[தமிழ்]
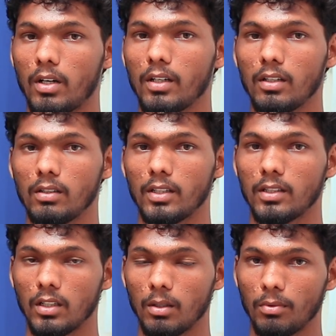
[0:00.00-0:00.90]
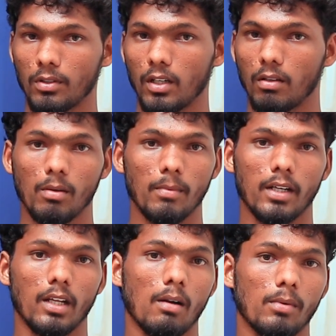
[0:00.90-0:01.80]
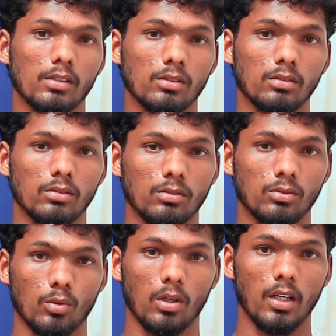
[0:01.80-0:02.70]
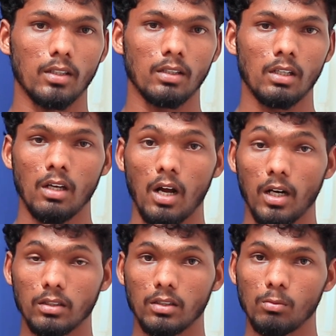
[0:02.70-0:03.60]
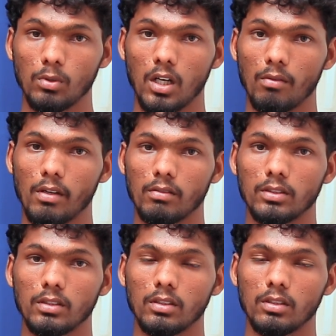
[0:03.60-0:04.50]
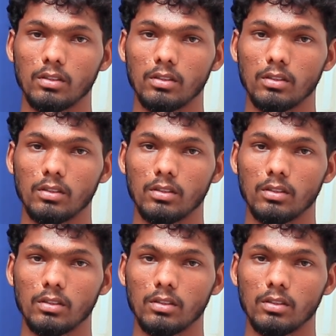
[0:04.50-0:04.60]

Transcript: முன்னாடி தேர்தலில் போட்டியிடவே மாட்டேன் அப்படின்னு சொன்னார் ஆனால் திமுகவே வந்து